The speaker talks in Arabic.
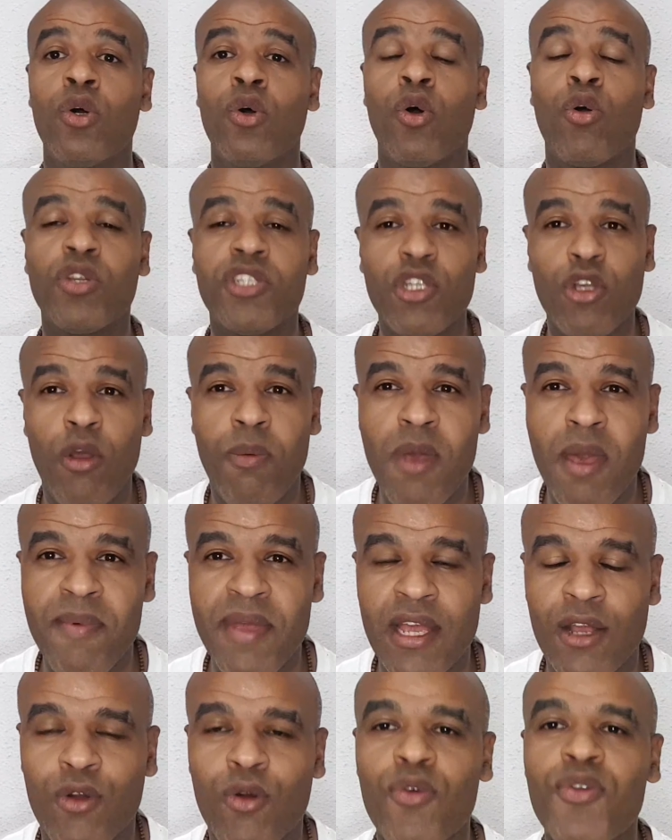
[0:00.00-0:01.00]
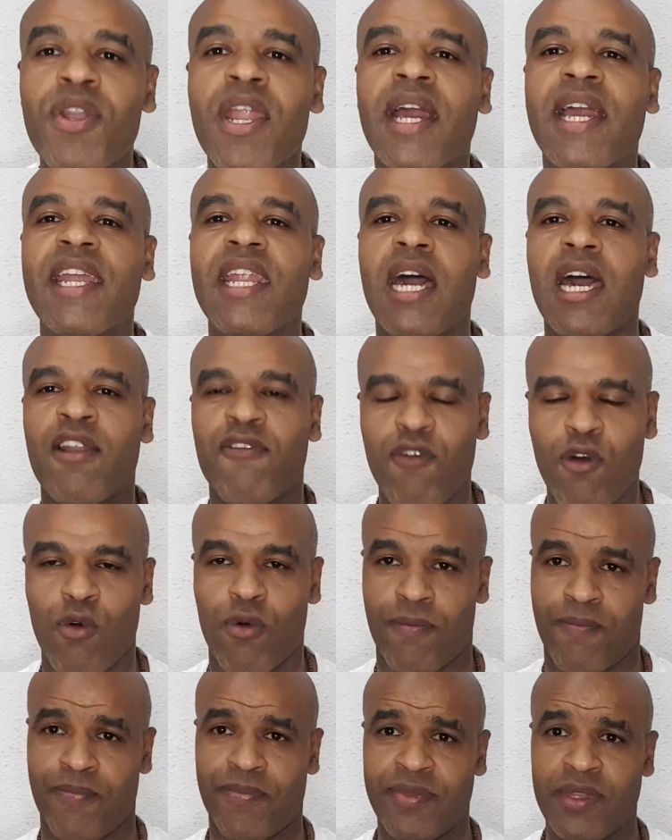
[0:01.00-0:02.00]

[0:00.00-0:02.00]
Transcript: خوتي احبابي كنا كنعرفوا